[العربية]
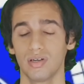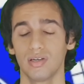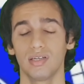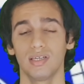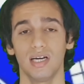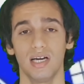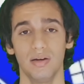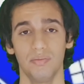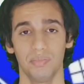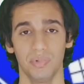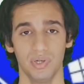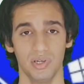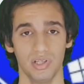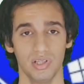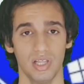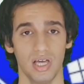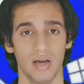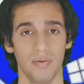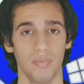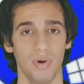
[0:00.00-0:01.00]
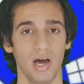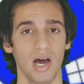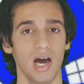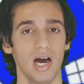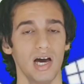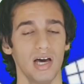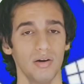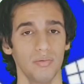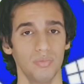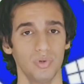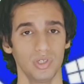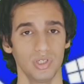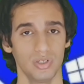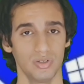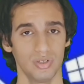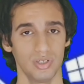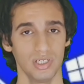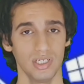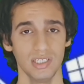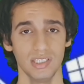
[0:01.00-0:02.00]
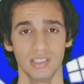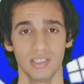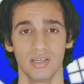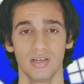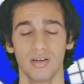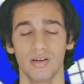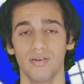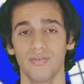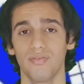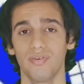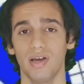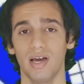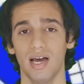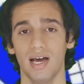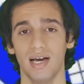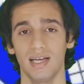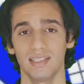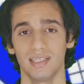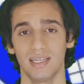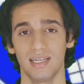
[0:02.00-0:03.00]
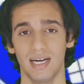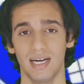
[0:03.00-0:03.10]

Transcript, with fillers: يحمل نظام هارموني او اس في هذا